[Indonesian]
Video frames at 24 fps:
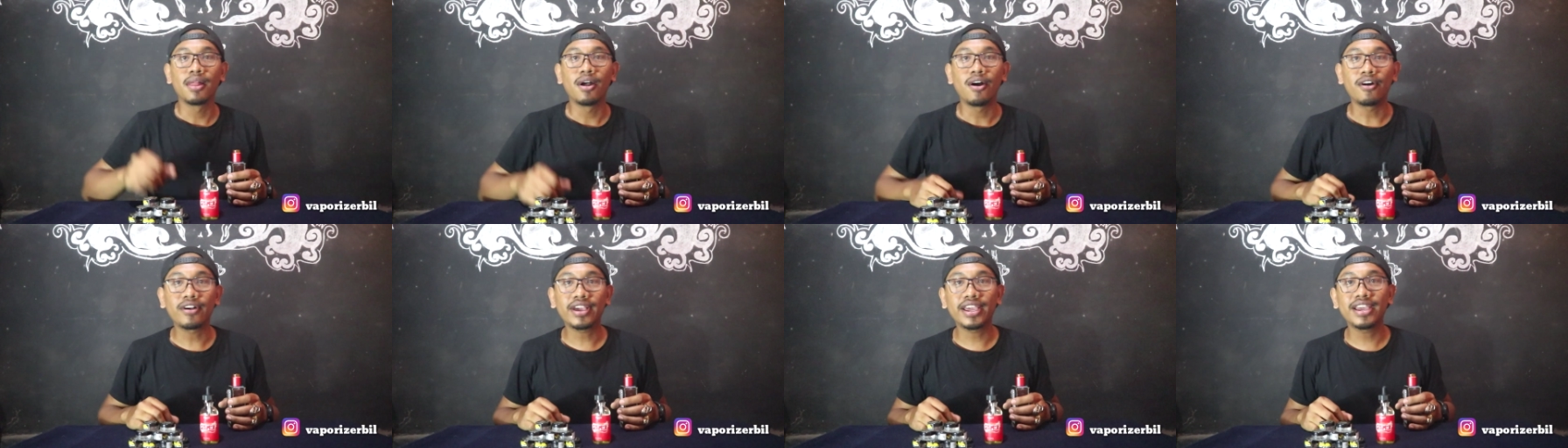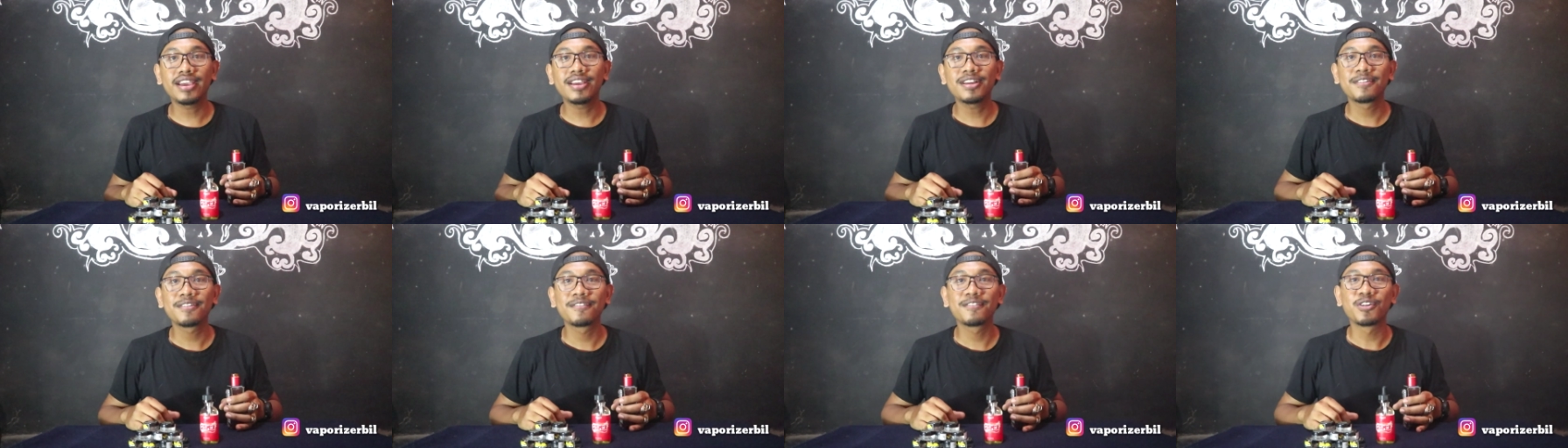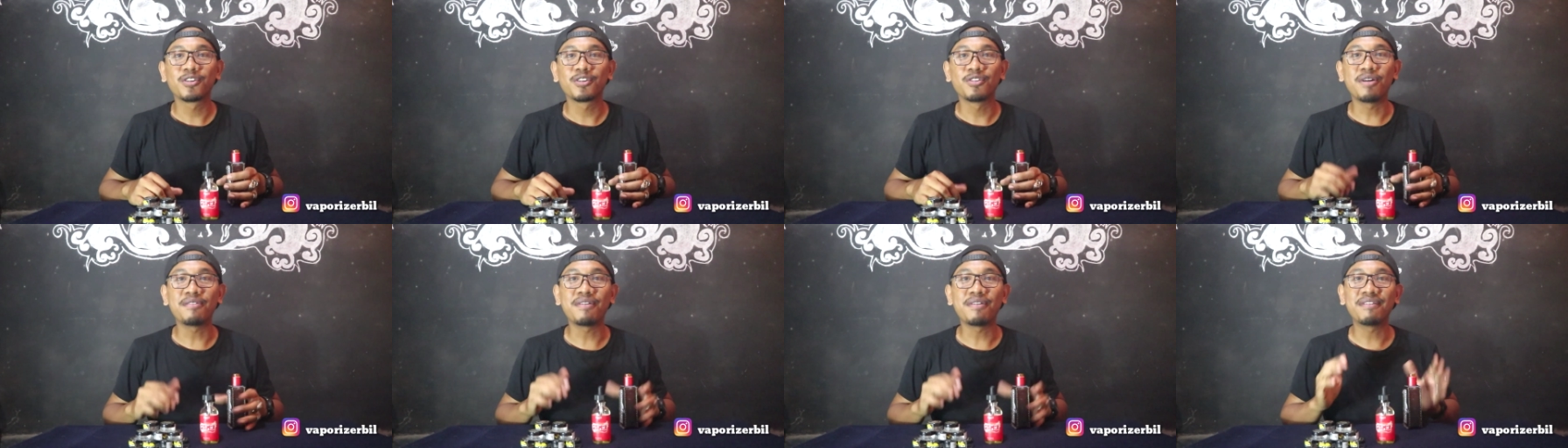Oke, okay,
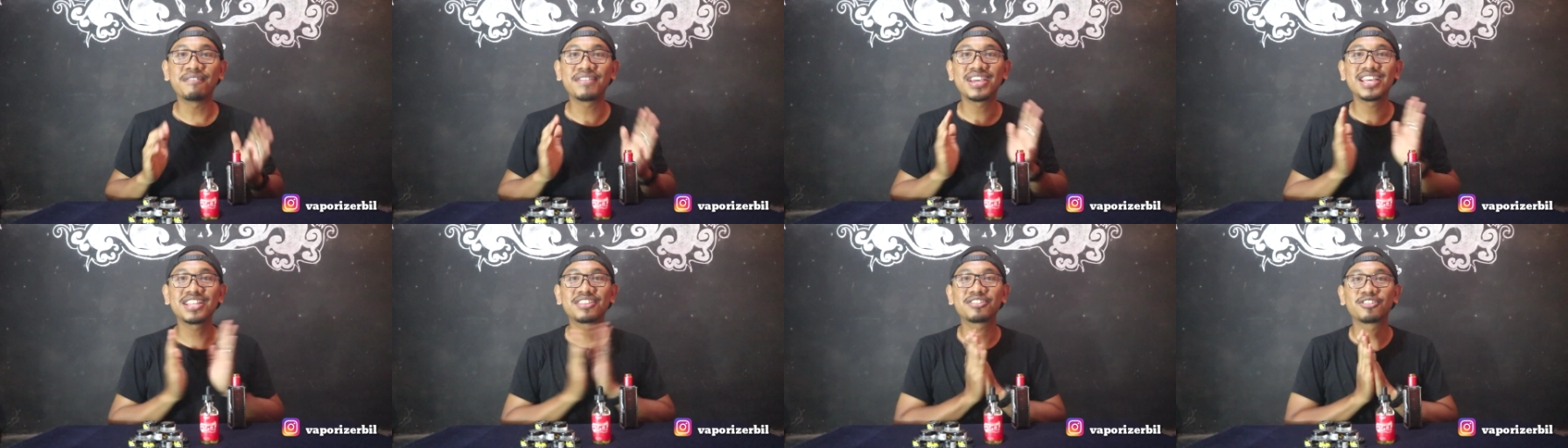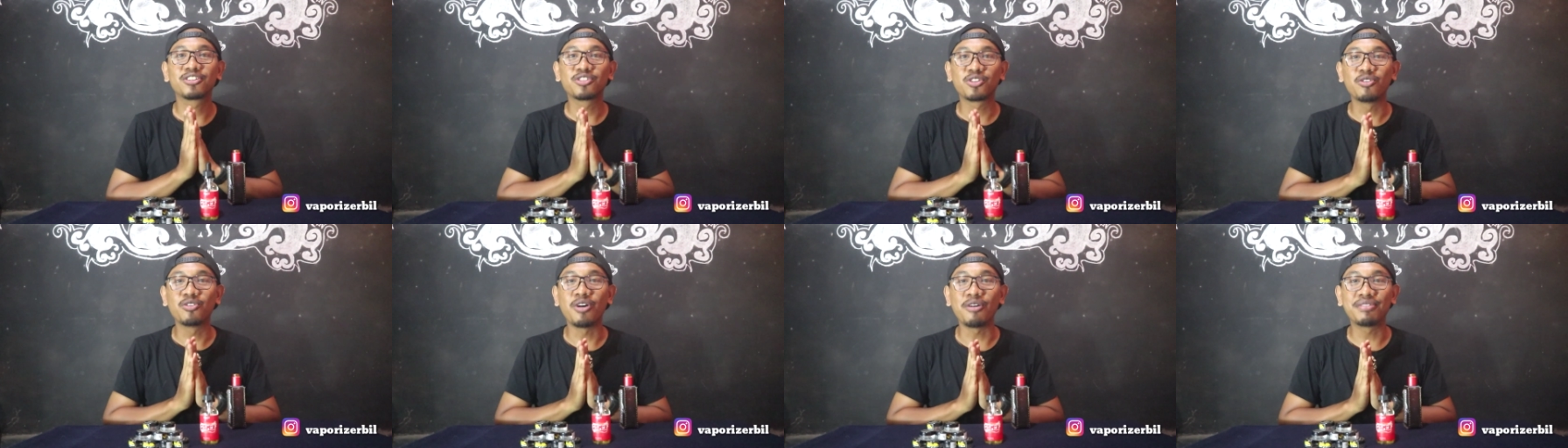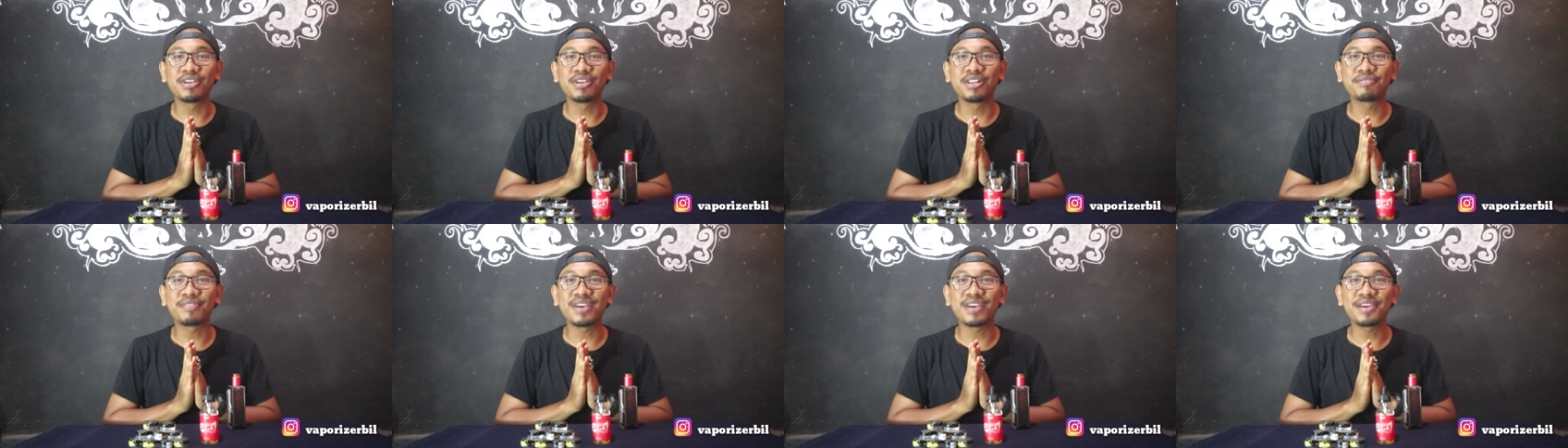gua pamit, gua
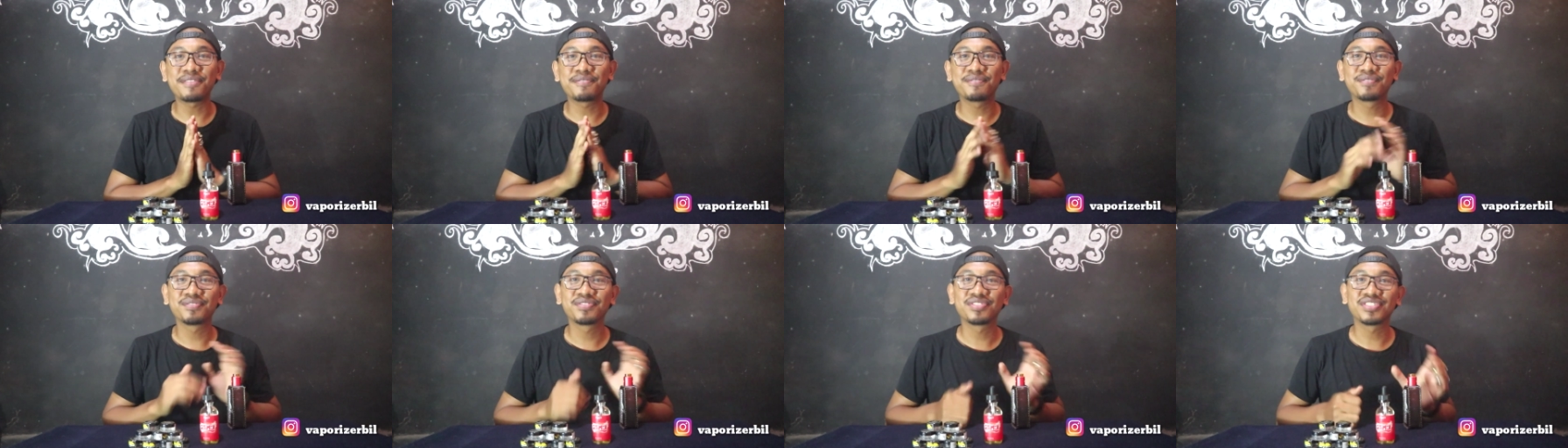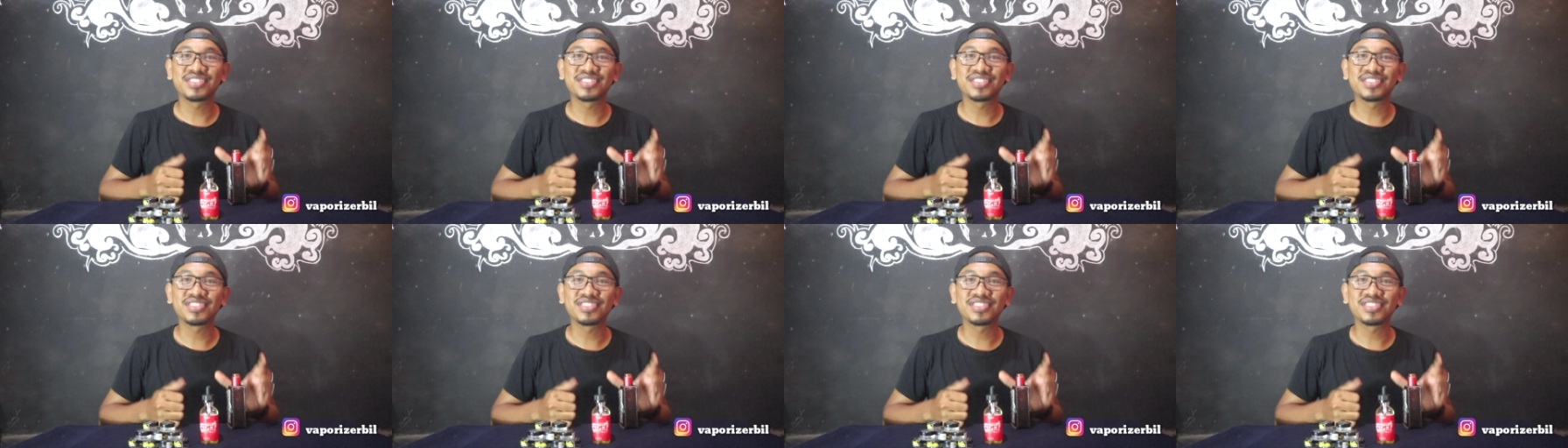feel Pep.